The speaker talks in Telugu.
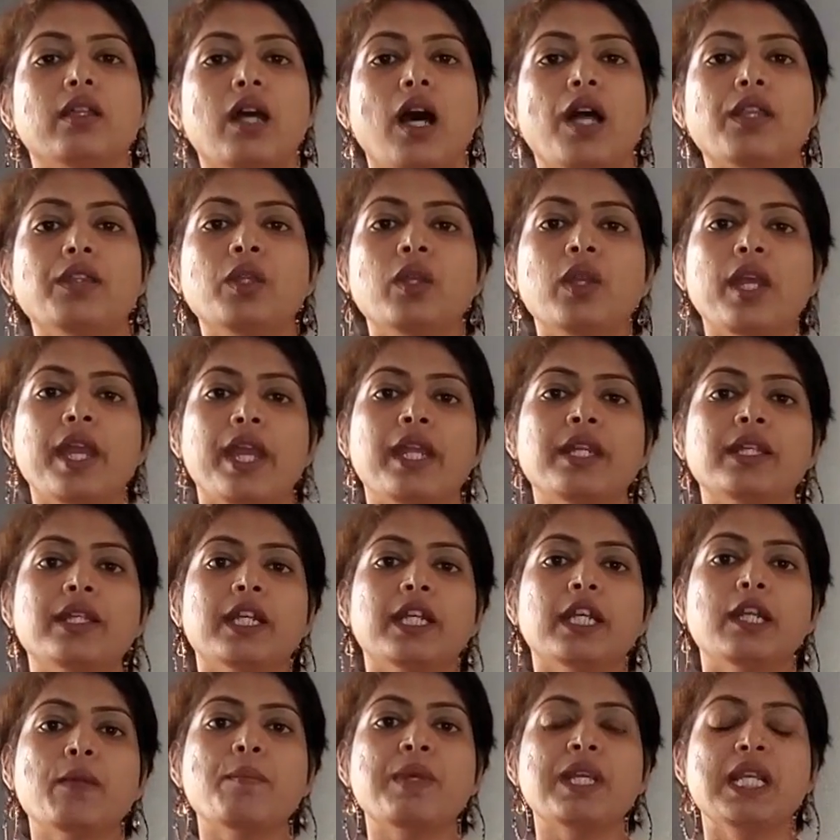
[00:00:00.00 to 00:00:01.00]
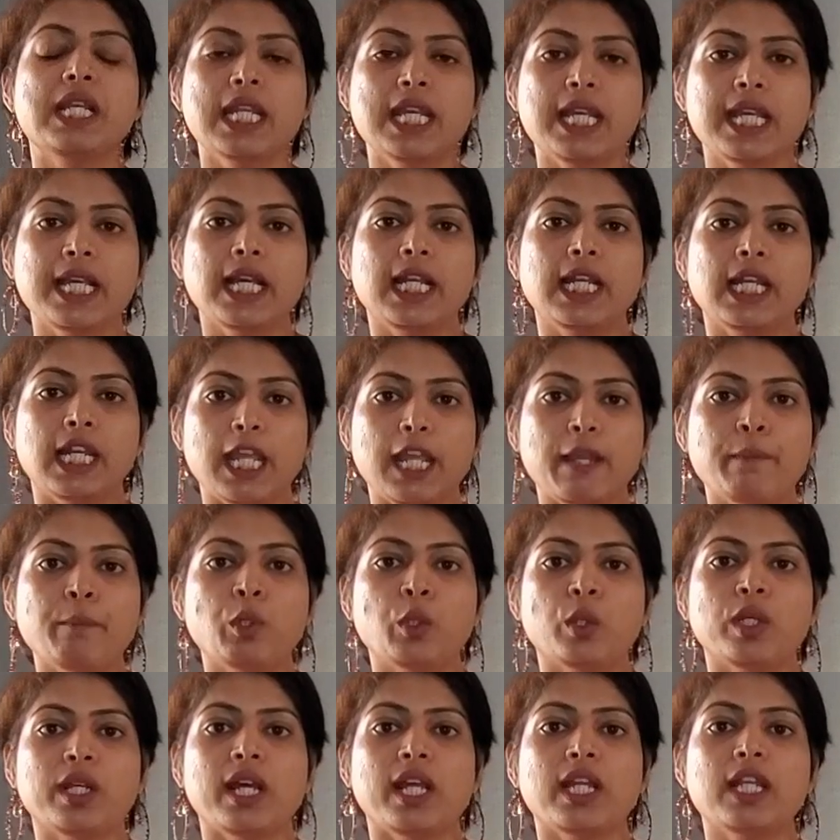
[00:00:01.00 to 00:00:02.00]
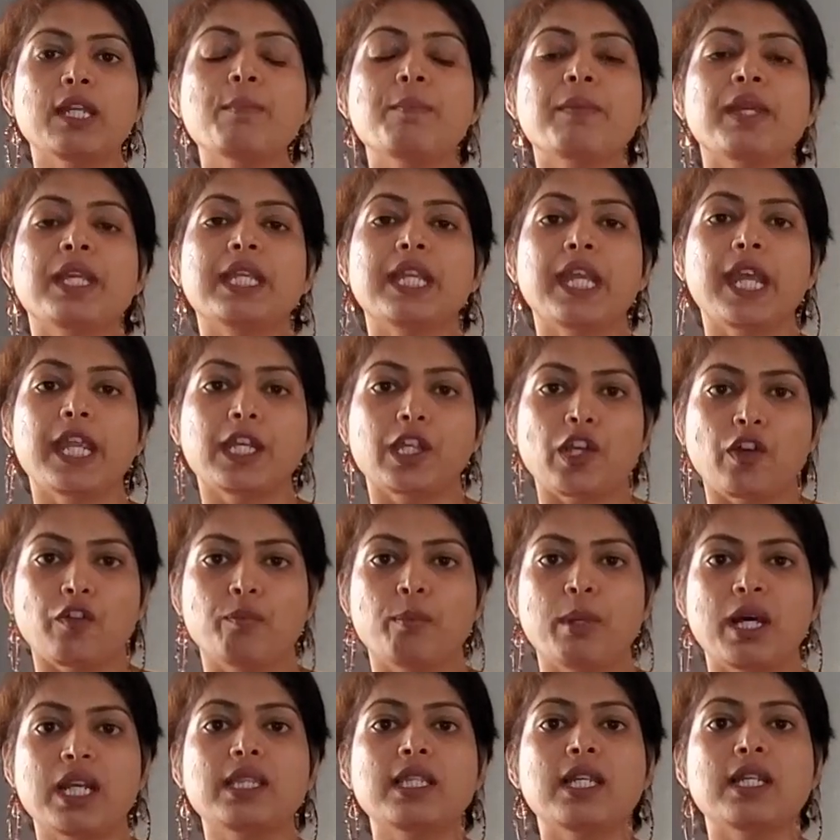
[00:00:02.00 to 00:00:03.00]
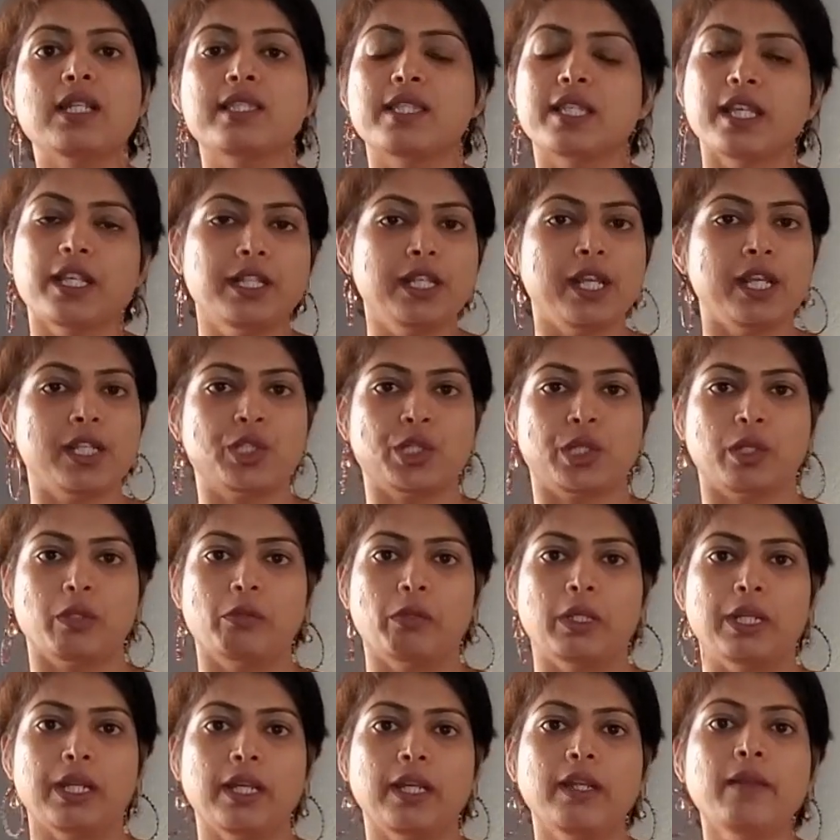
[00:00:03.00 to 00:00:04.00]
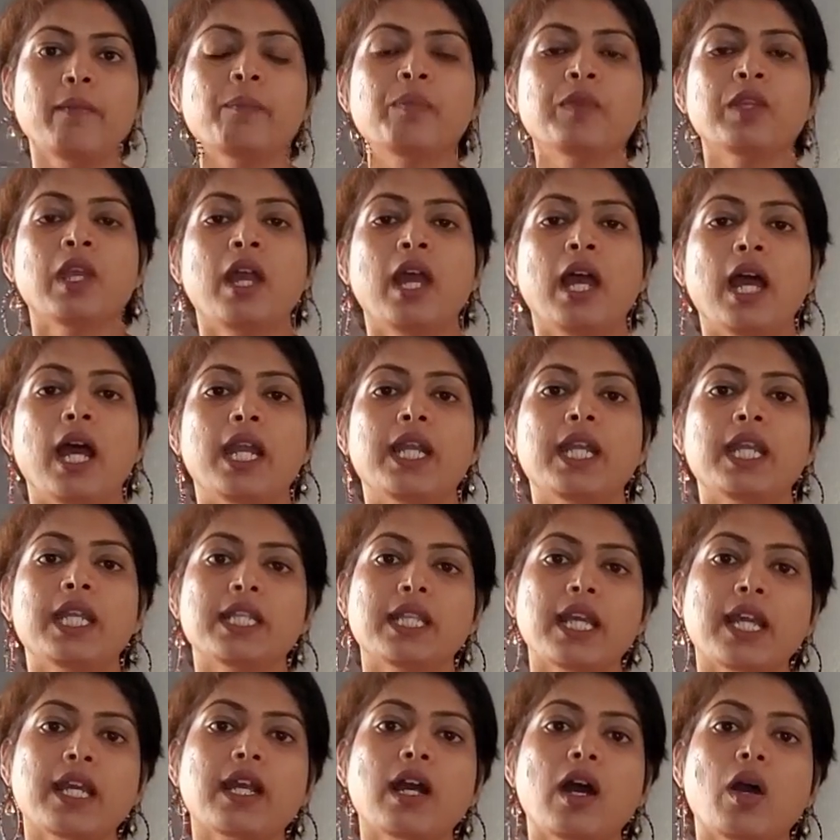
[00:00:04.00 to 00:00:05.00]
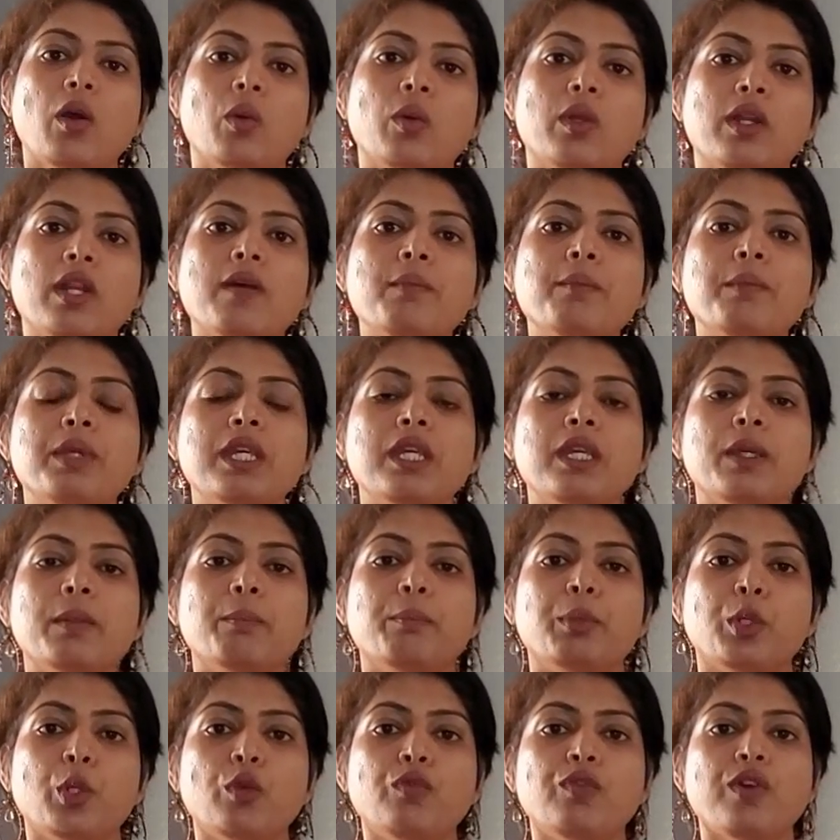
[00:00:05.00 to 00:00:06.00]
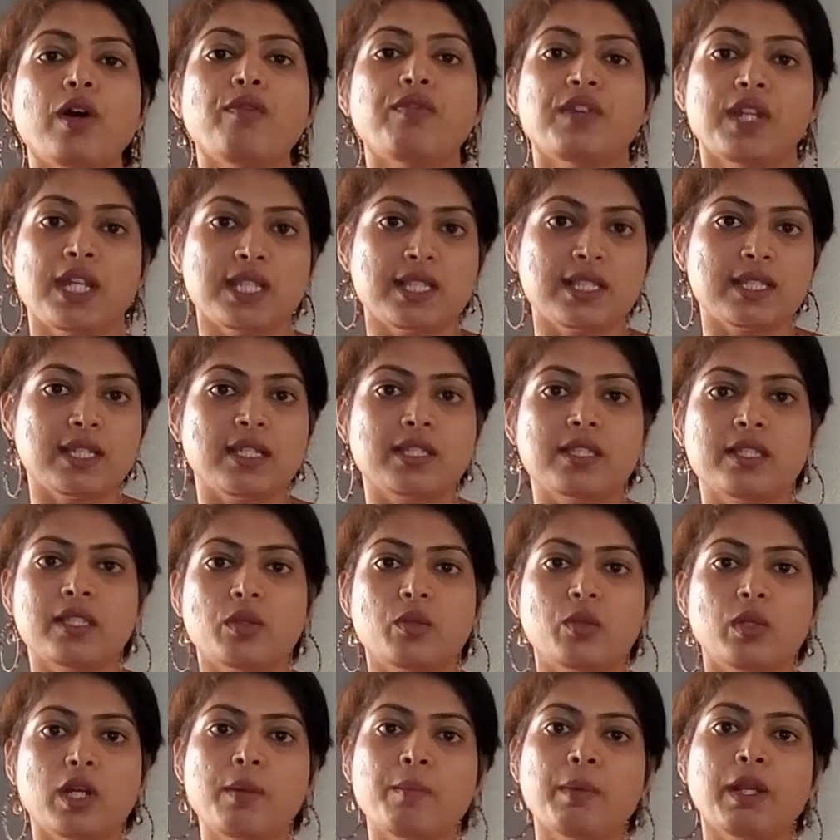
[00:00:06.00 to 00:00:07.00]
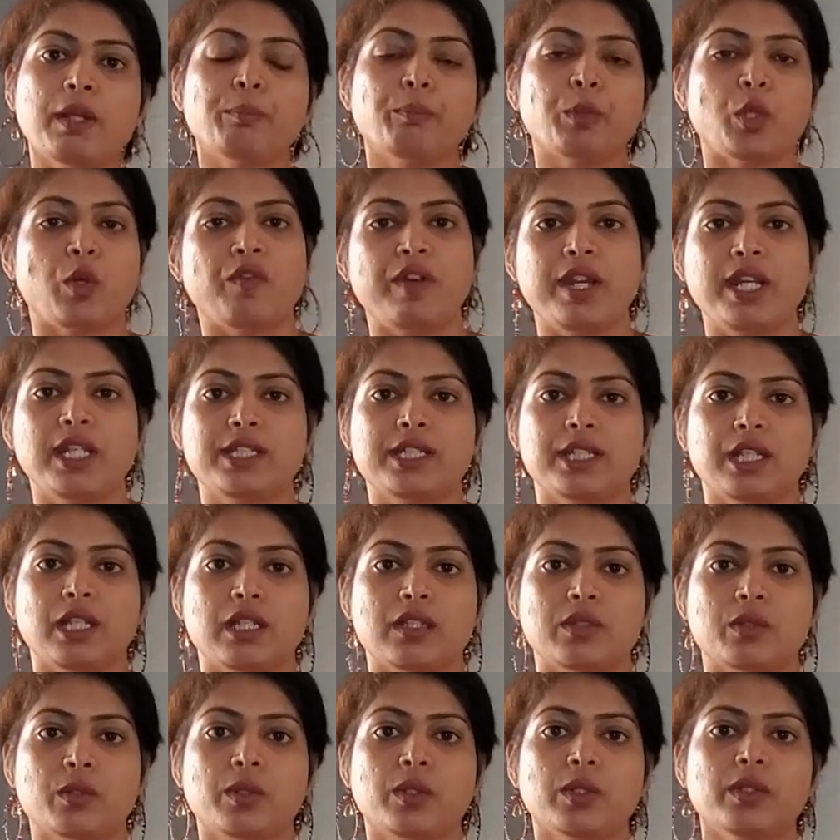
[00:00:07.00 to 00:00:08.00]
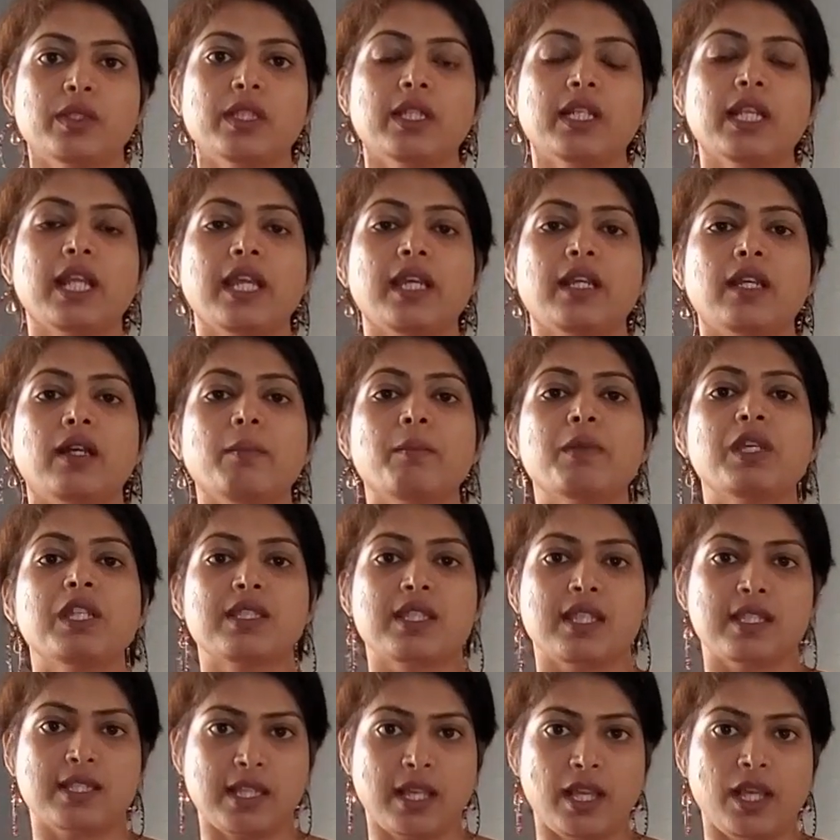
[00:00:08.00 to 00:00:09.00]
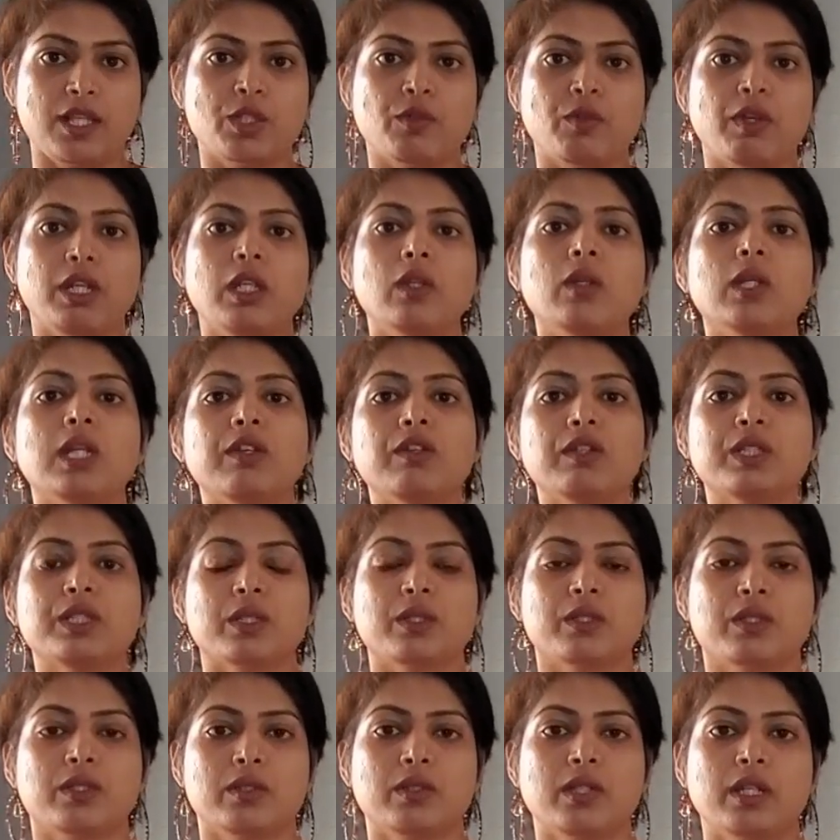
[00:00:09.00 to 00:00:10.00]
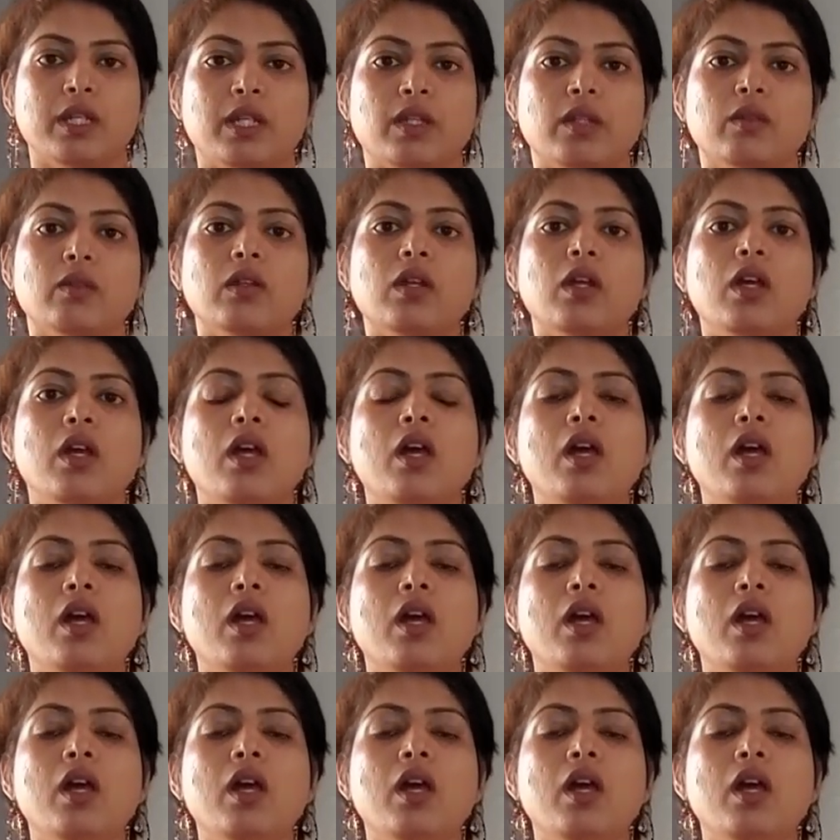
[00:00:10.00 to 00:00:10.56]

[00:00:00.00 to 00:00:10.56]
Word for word: అందులో ఏంటంటే మీ లీగల్ నేమ్ ఉండాలి మీ డేట్ ఆఫ్ బర్త్ అండ్ సిగ్నేచర్ ఉండాలి అండ్ ఇదే కాకుండా మీ ప్రూఫ్ ఆఫ్ రెసిడెన్సీ కూడా మనం ప్రొవైడ్ చేయాల్సి ఉంటుంది లైక్ మీరు సస్కాచువన్లో లీవ్ చేస్తున్నట్లు